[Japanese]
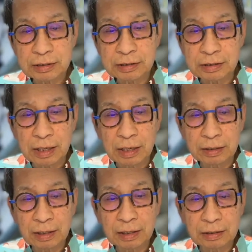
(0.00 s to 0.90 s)
せてい
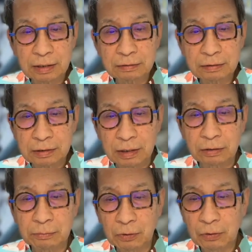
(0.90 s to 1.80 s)
ただいてるんですけれど
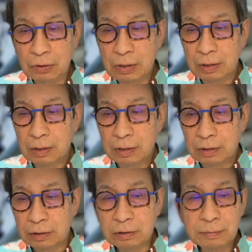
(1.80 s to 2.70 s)
も、
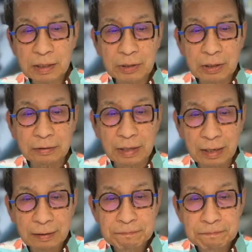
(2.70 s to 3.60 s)
言うまでもなくね、